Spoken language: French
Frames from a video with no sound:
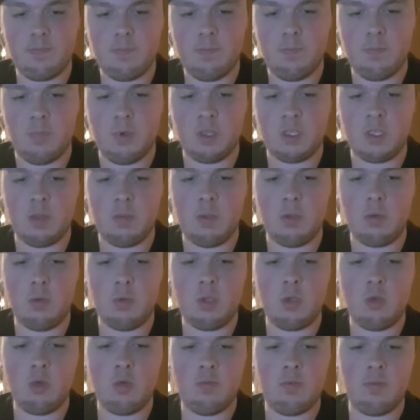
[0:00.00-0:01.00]
Pas assez bien
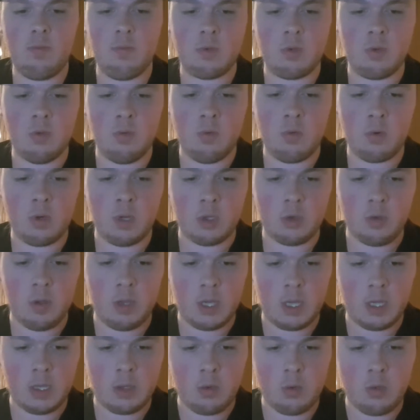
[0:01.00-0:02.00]
noté non plus, parce que bon,
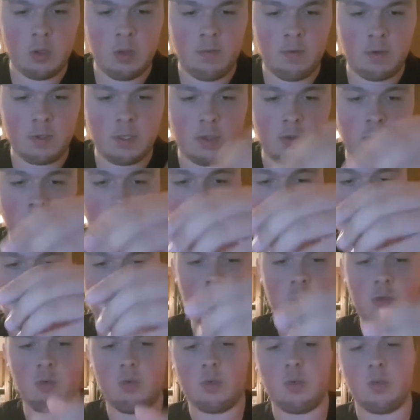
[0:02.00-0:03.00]
84 de défense et
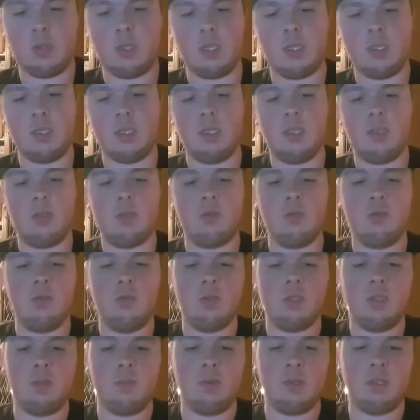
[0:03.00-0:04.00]
75 d'attaque, euh,
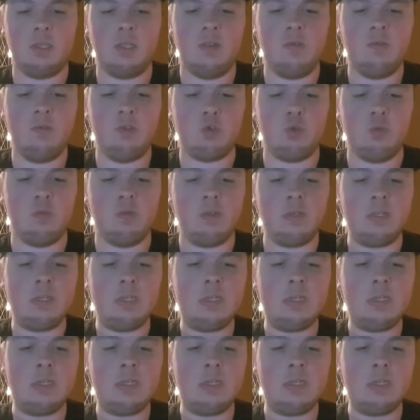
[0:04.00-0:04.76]
c'est pas assez élevé, je trouve.